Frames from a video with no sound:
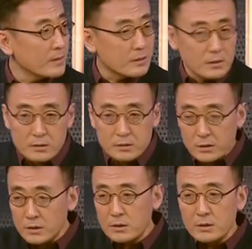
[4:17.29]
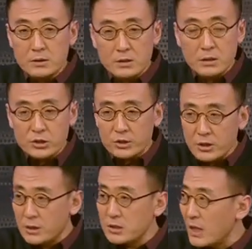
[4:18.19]
呃，这个这个事
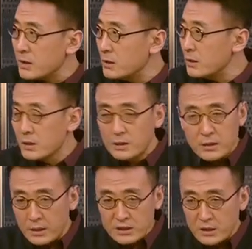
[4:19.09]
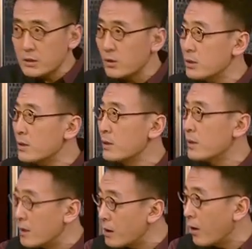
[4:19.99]
业和家庭也协调的
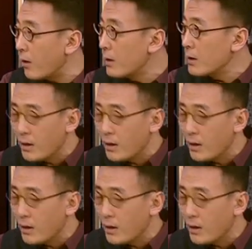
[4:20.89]
很好，